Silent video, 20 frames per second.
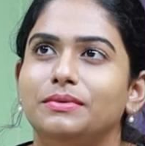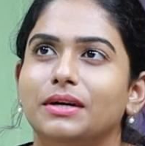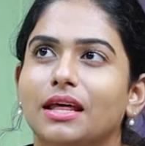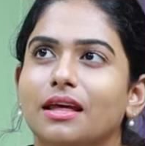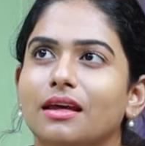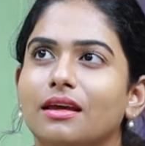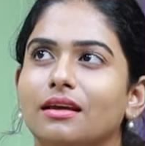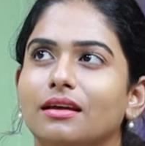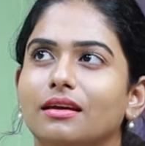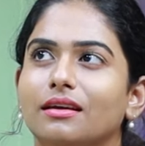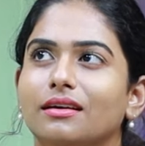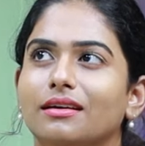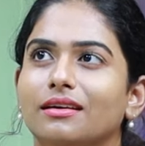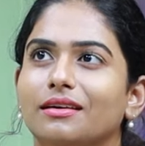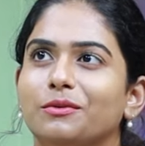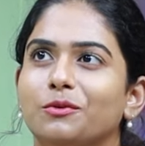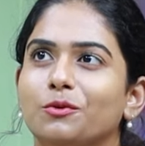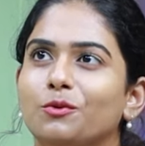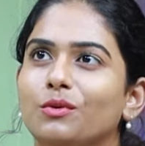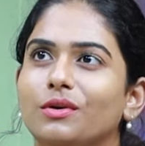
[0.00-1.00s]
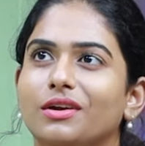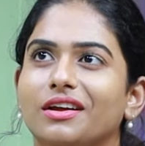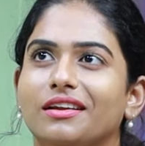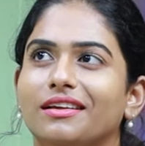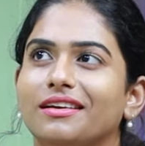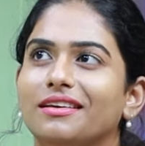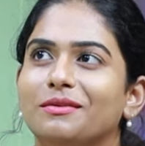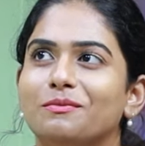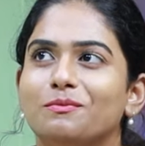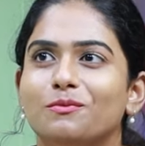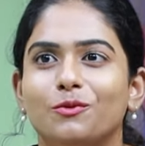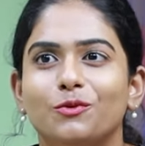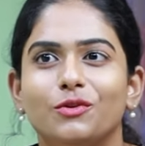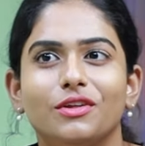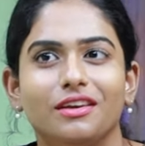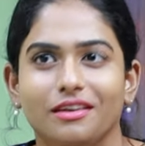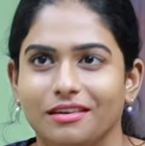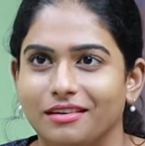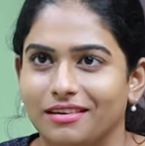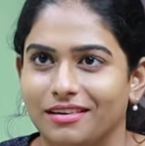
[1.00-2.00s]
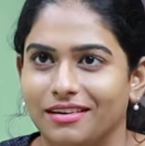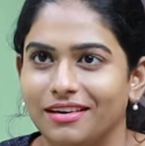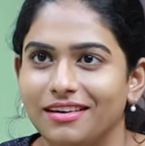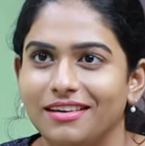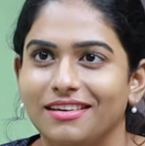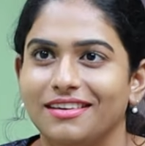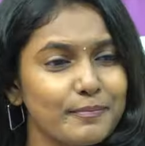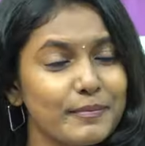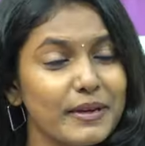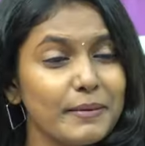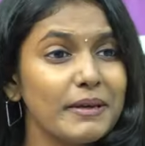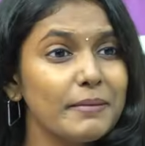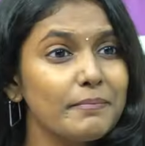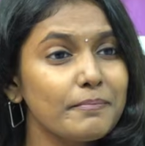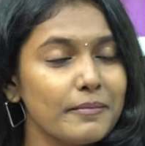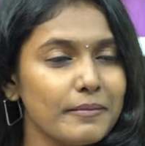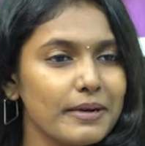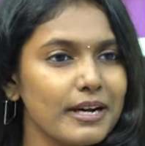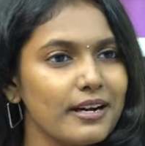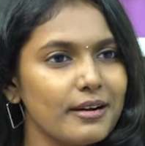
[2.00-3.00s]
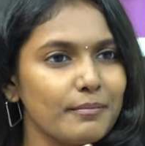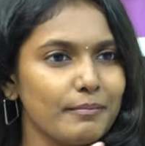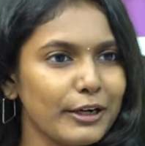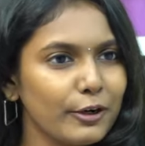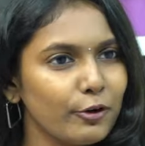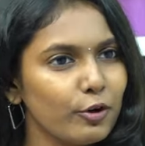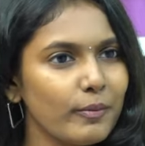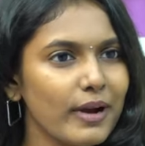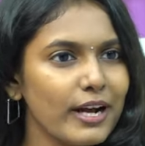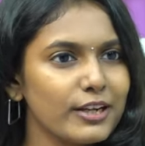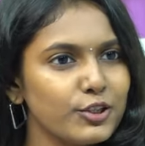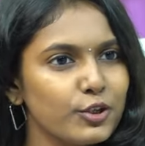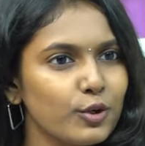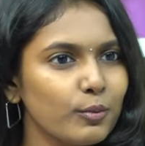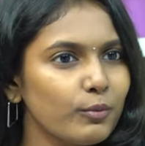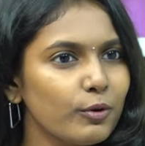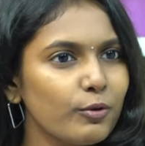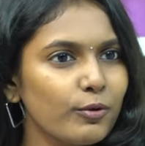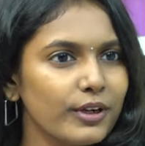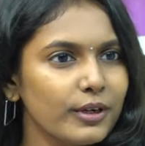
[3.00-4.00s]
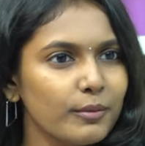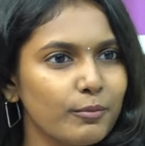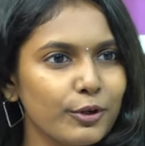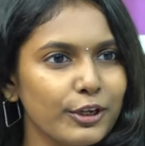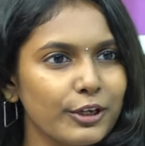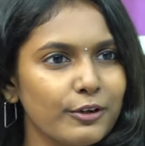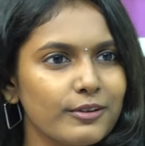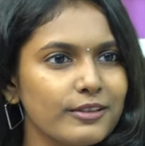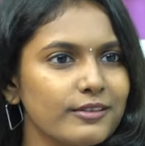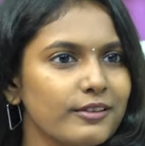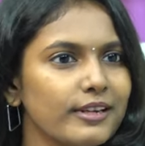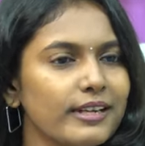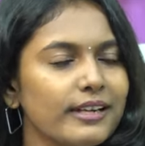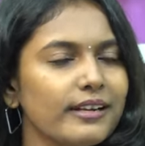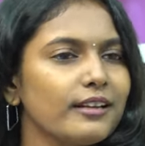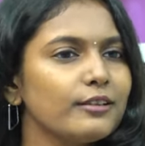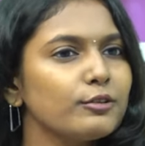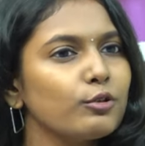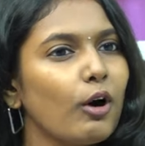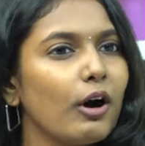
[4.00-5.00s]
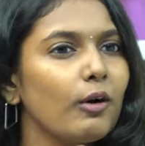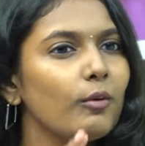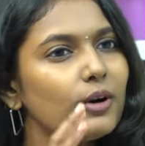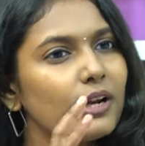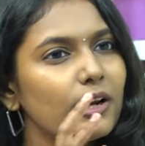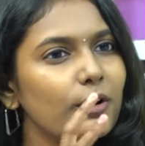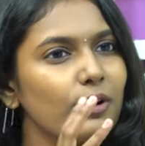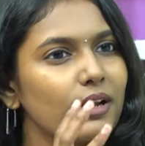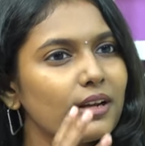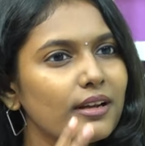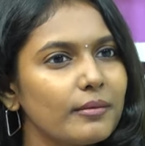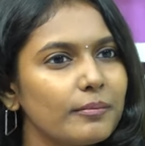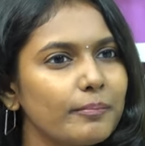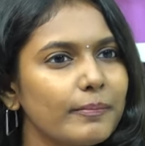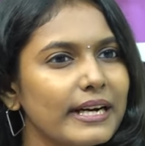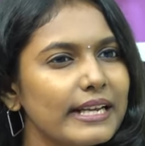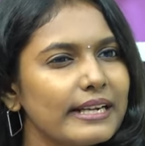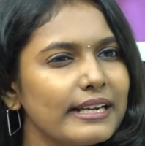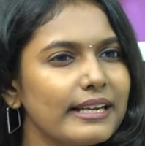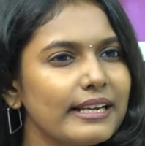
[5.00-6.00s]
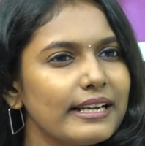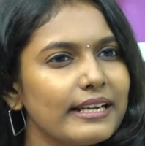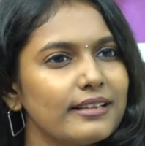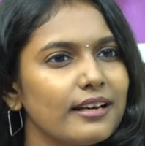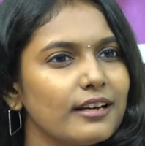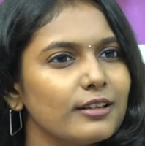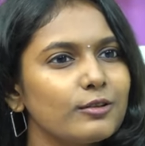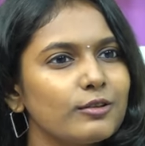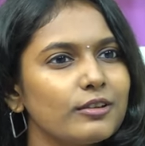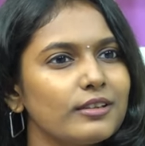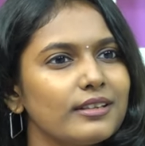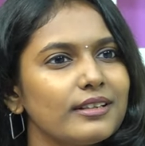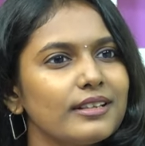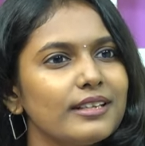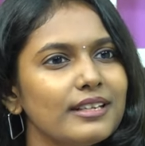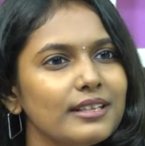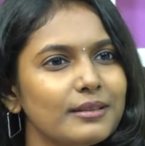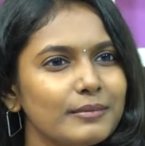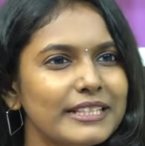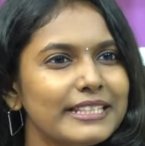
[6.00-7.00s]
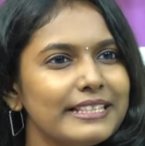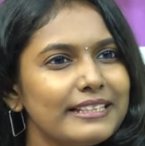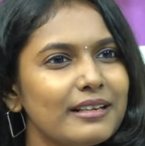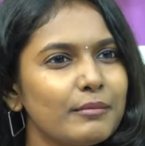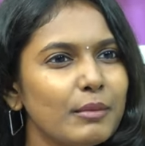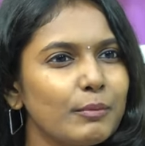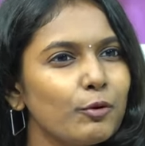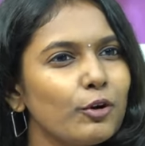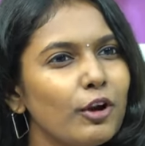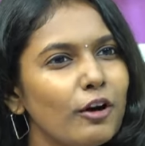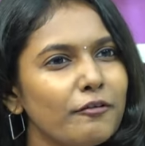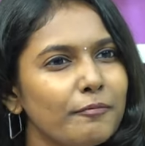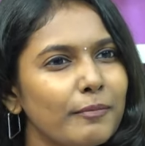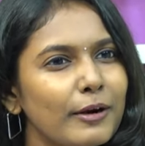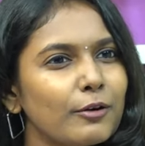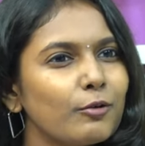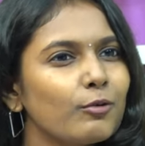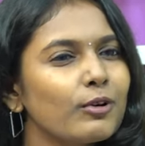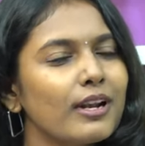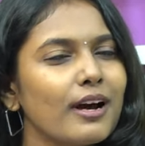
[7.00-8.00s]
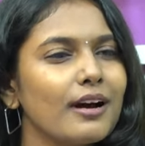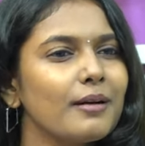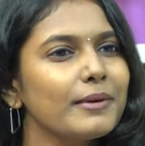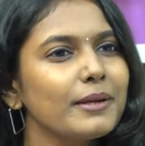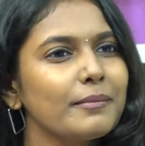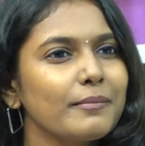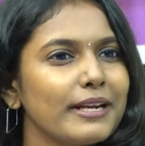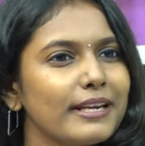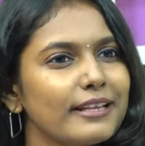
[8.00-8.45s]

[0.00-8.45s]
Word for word: இப்படி எதுவும் எனக்கு இப்போதைக்கு இல்லை மேபி மனோரமா ஆட்சி ரொம்ப உங்களுக்கு பிடிக்கும்னு சொன்னீங்களா ஸோ அவங்களோட படங்கள் ஏதாவது ஒன்று இது நம்ம புல் ஆஃப் பண்ணுண்டா அப்படின்னு